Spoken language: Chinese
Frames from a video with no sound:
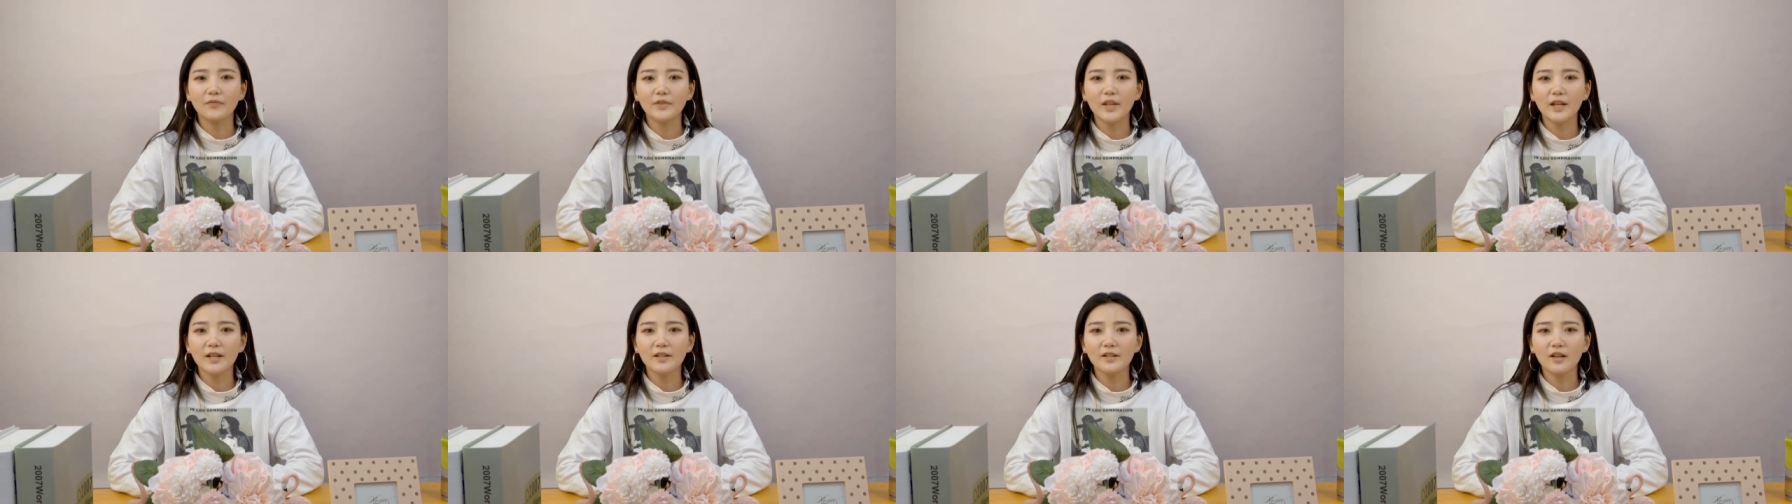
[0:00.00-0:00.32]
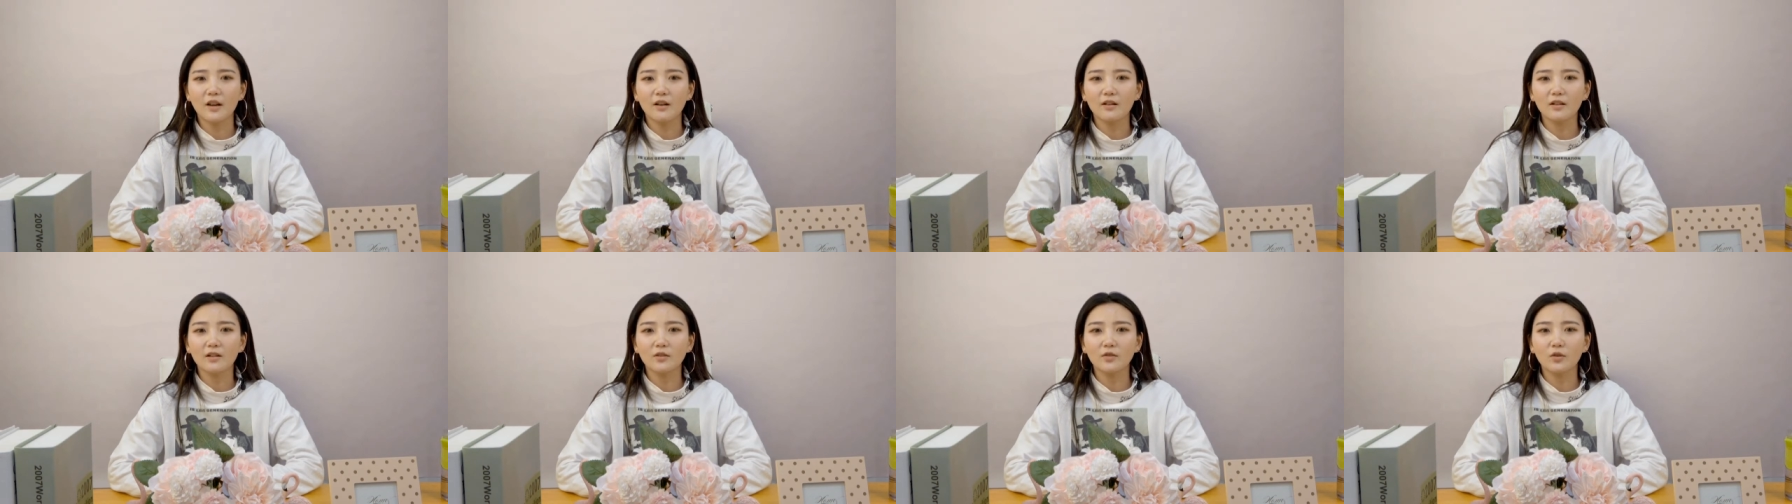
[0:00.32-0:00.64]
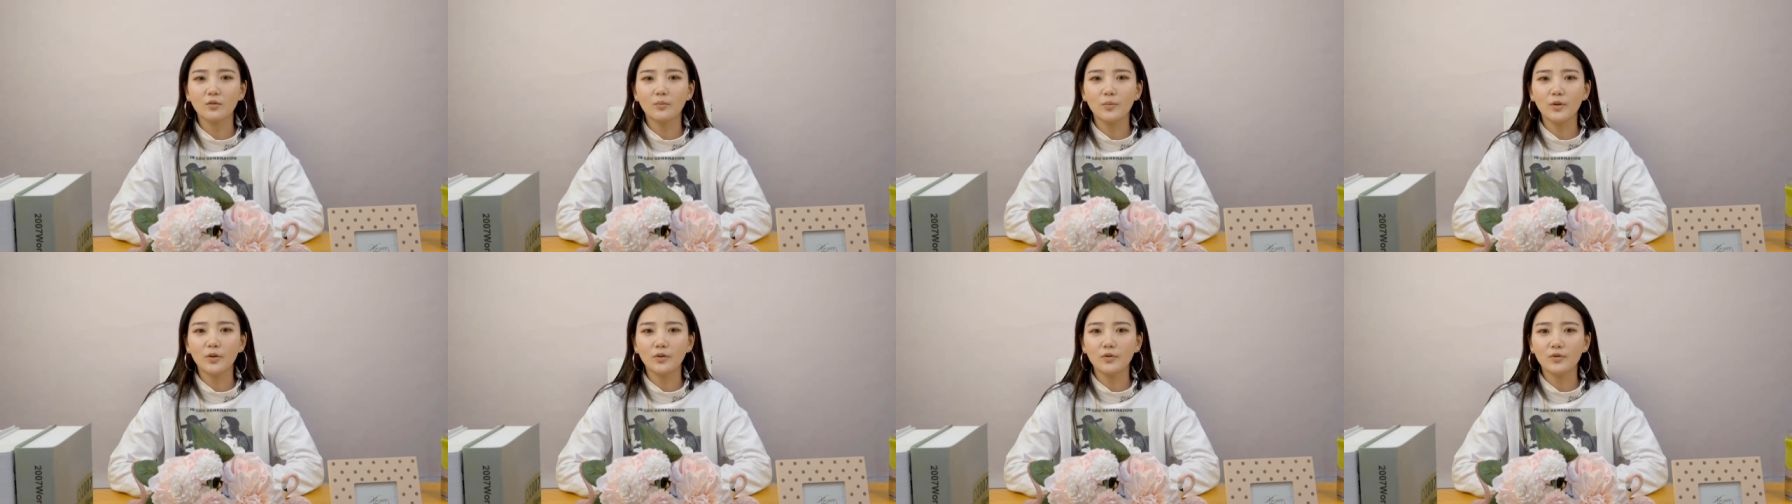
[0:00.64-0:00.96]
但小丽
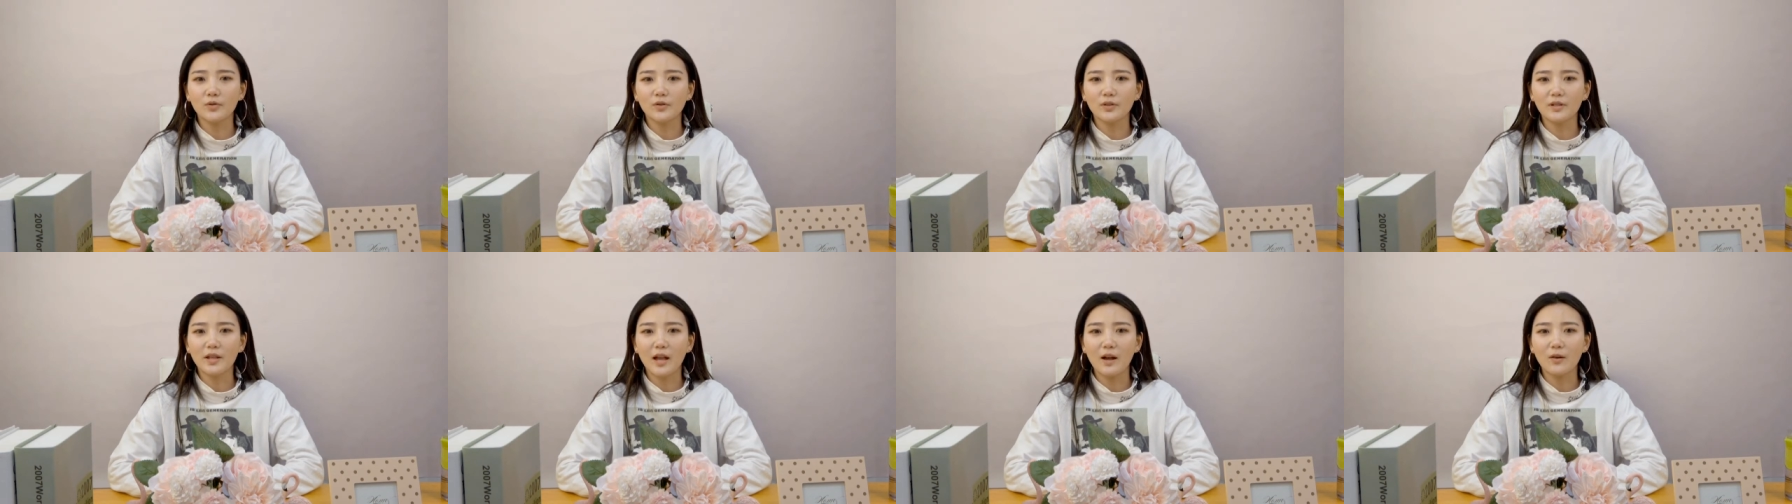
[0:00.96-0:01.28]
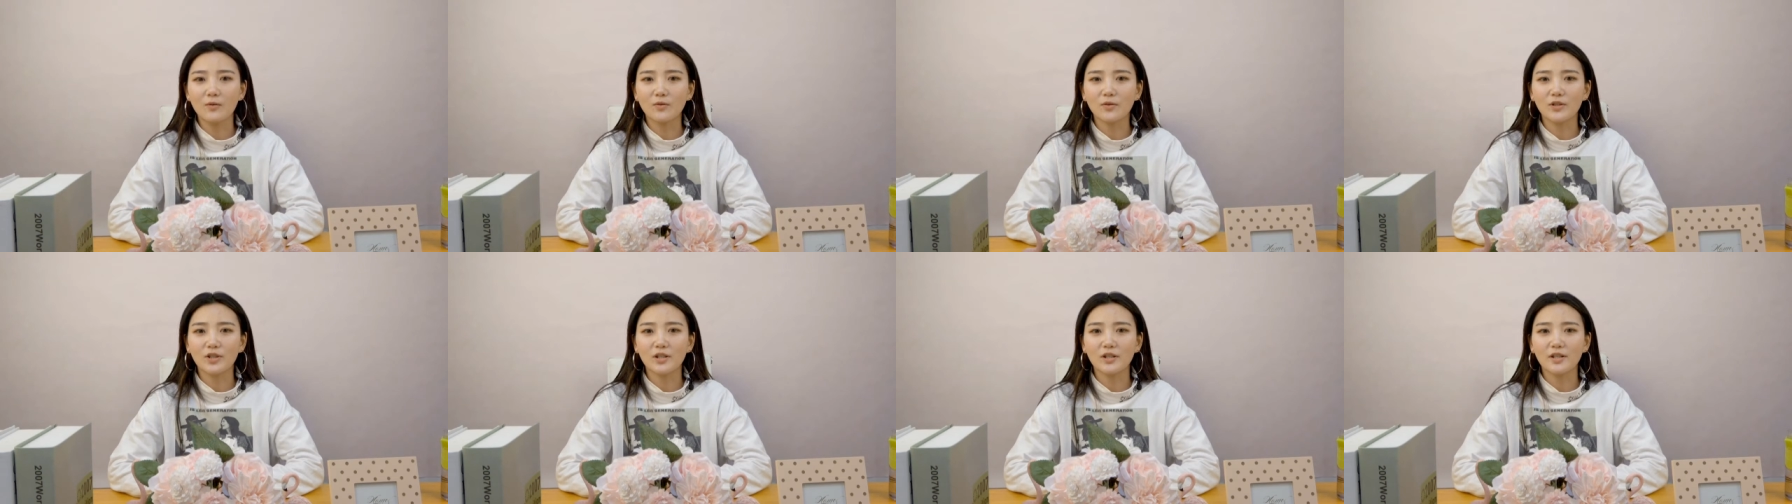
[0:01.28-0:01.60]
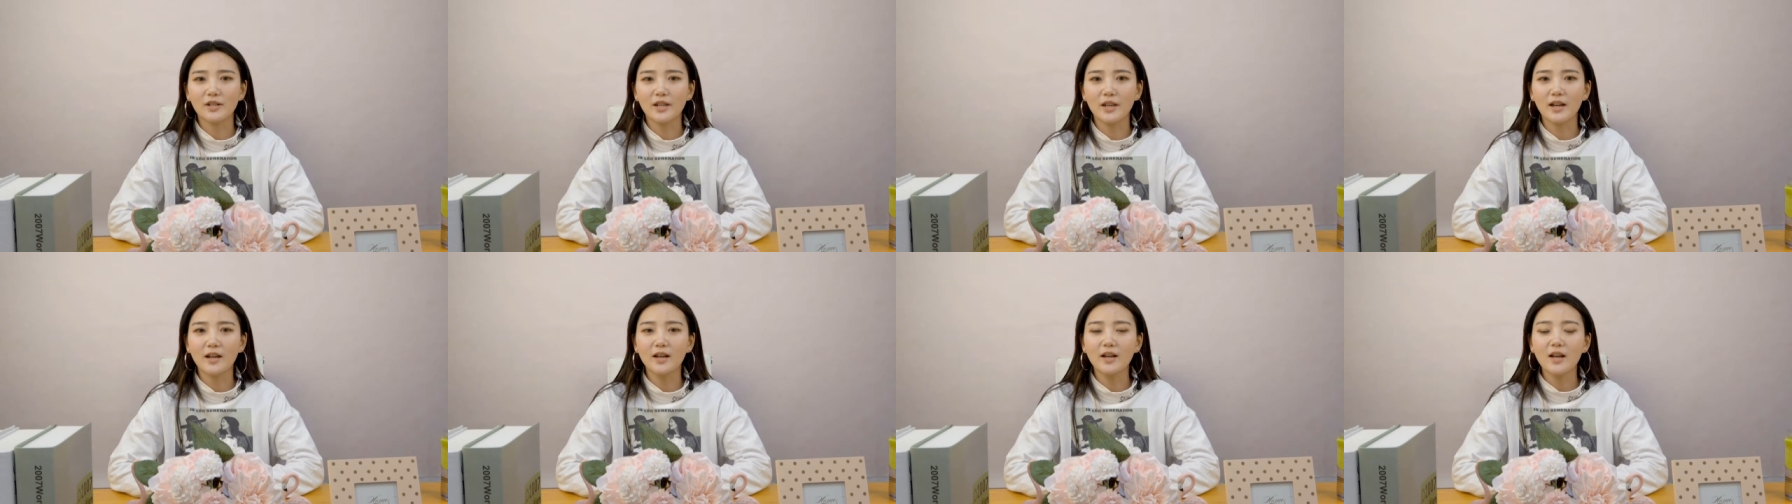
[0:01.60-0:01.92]
都没有去在乎这
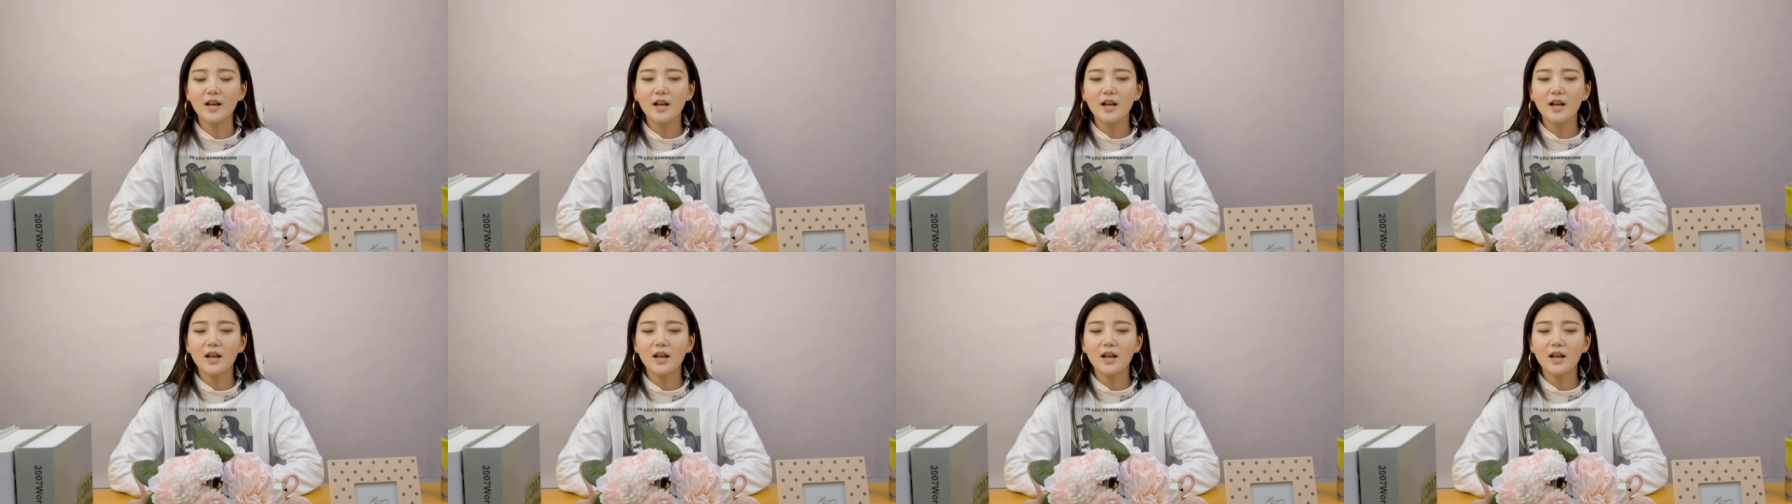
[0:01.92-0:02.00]
些。